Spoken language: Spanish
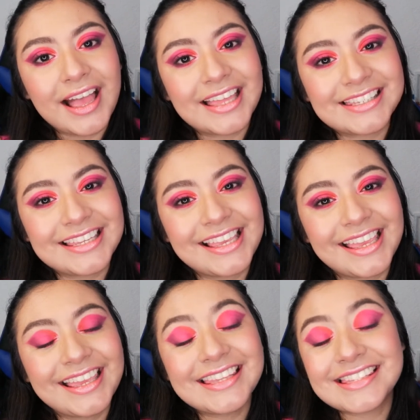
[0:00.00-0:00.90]
Así
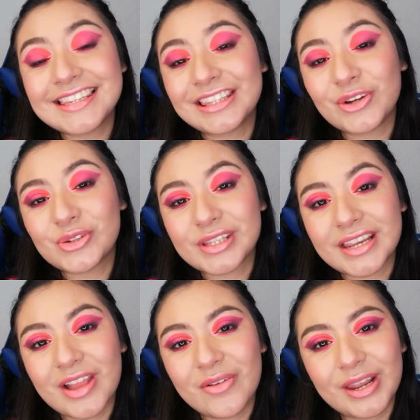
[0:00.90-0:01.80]
que si te
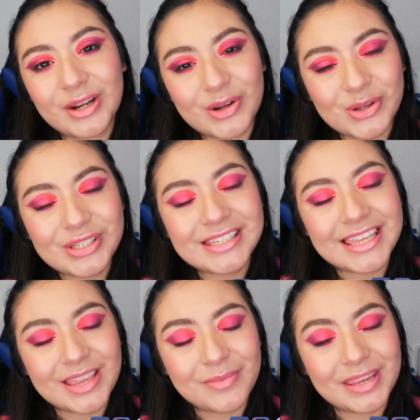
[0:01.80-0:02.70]
gustaría verlo
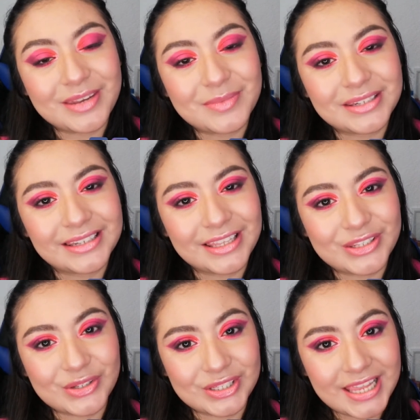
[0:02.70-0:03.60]
sígueme en mis
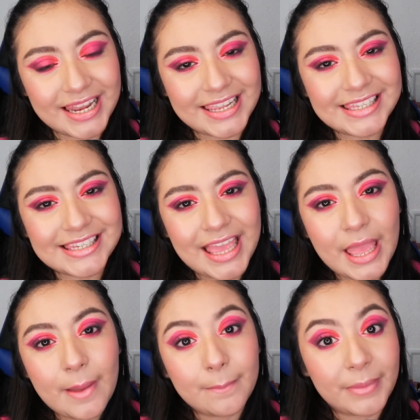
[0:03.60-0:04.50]
redes sociales
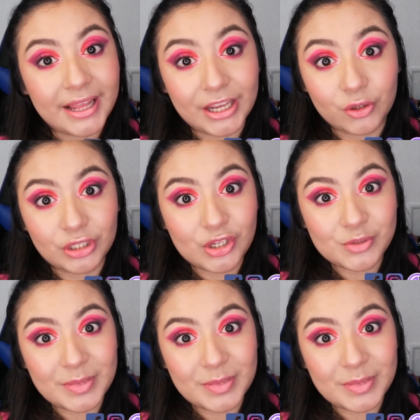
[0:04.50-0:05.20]
para que no te los